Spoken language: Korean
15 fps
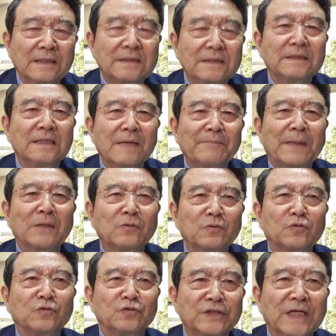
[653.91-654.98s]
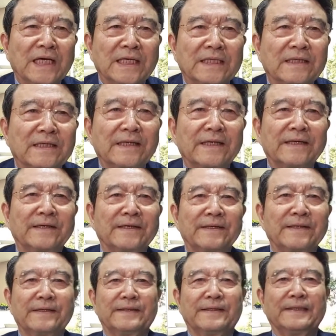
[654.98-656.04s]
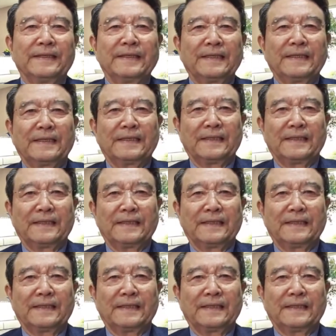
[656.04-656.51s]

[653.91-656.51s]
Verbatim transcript: 그게 바로 누구냐 이거예요. 네?